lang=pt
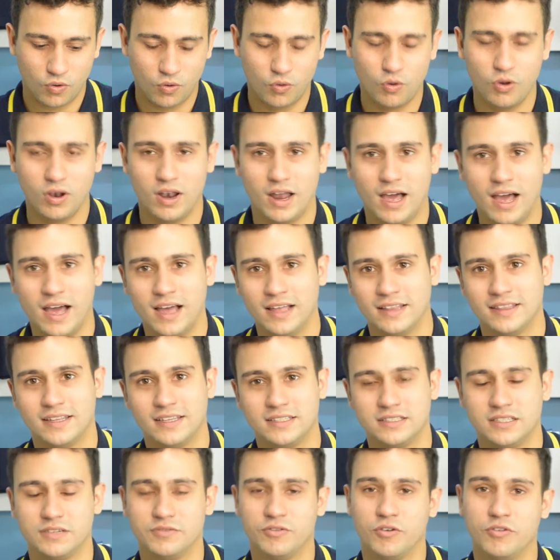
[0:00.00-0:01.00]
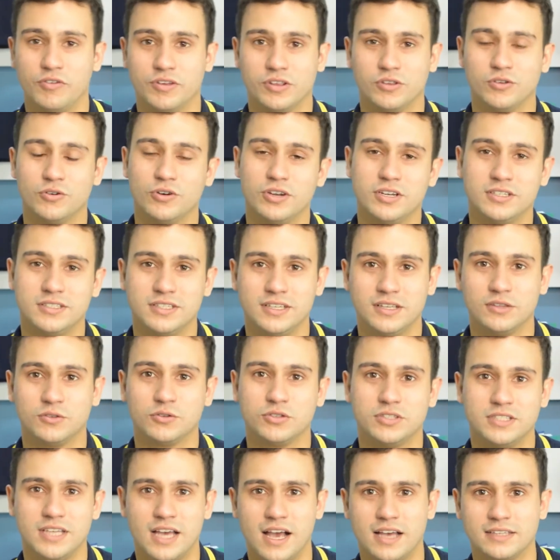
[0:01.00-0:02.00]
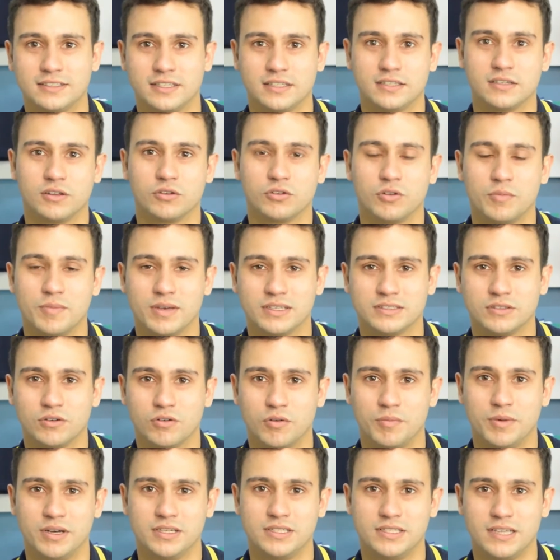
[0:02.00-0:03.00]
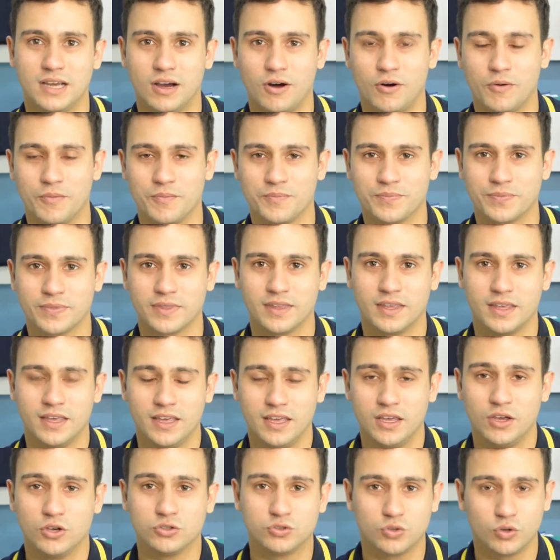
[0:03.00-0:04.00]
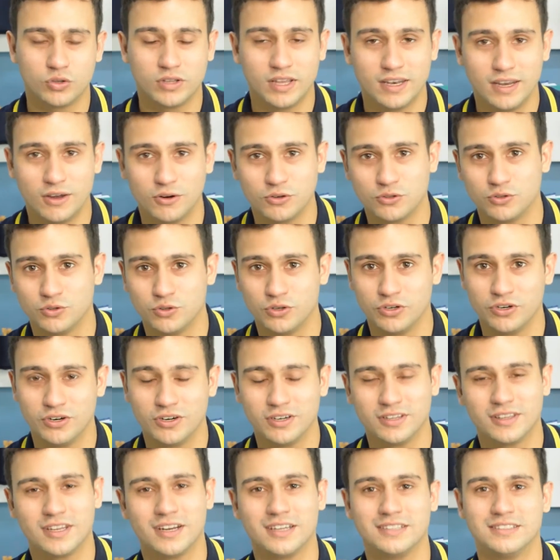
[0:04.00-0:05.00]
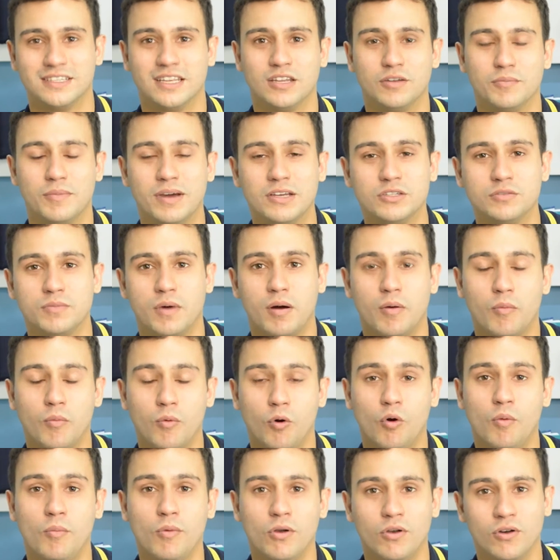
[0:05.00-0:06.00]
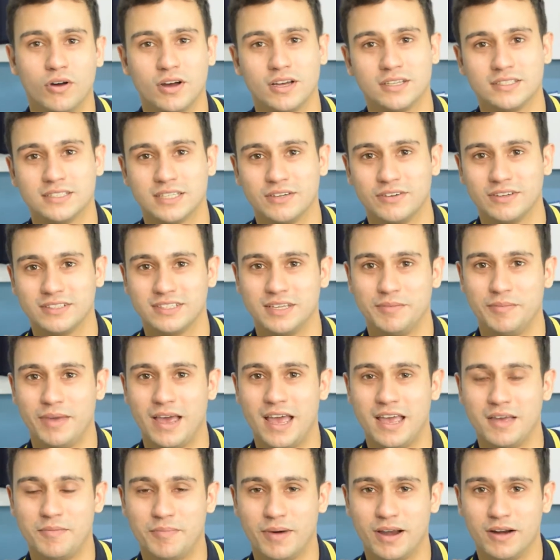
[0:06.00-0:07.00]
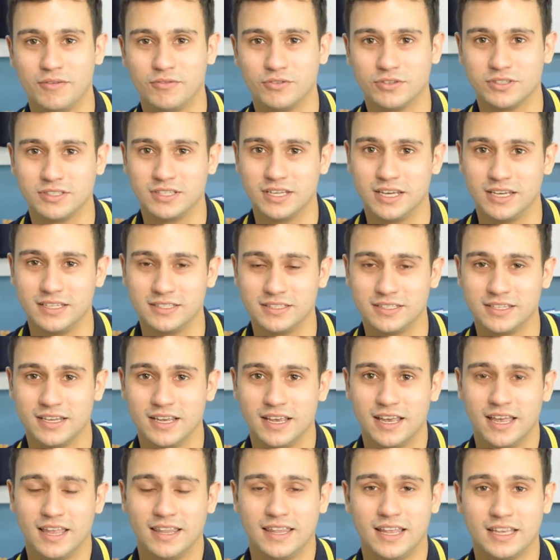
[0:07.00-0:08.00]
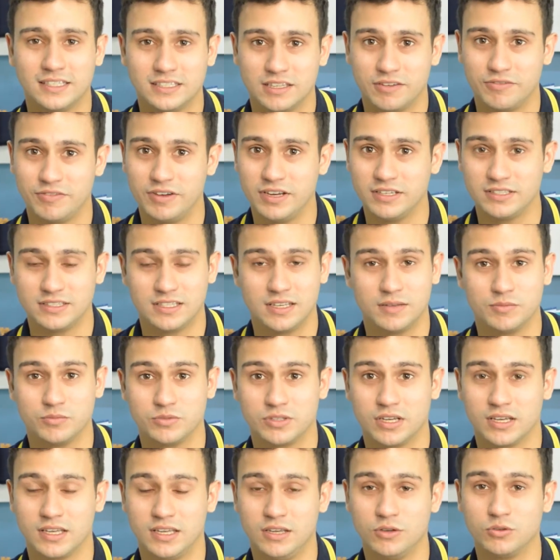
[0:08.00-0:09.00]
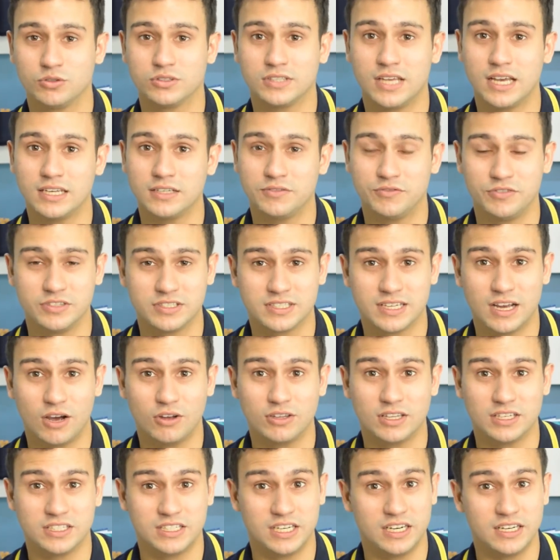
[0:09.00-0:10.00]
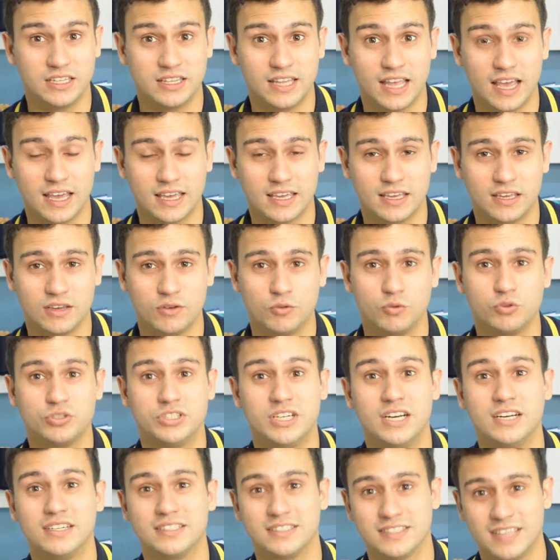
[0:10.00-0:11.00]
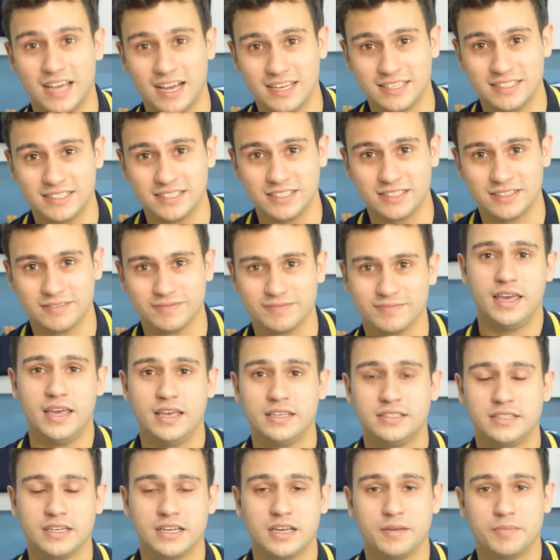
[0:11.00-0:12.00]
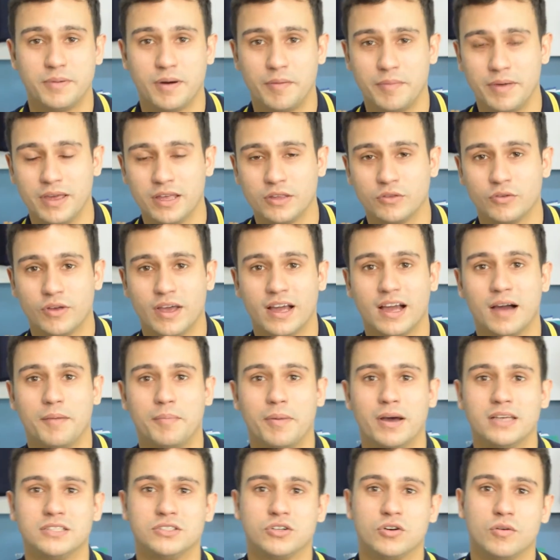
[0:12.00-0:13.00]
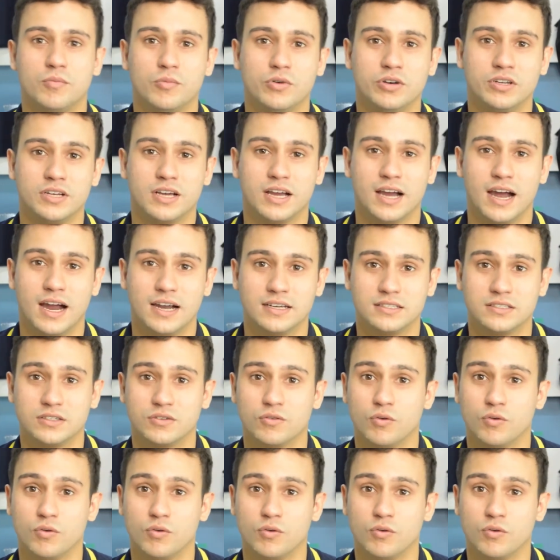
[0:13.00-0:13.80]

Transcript: Olá, desenvolvedores e entusiastas da automação comercial. Eu sou Daniel Júnior, trazendo mais uma homologação ACBR para vocês. Dessa vez temos aqui o SAT fiscal da Gertec, o GerSAT. Este equipamento é capaz de comunicar-se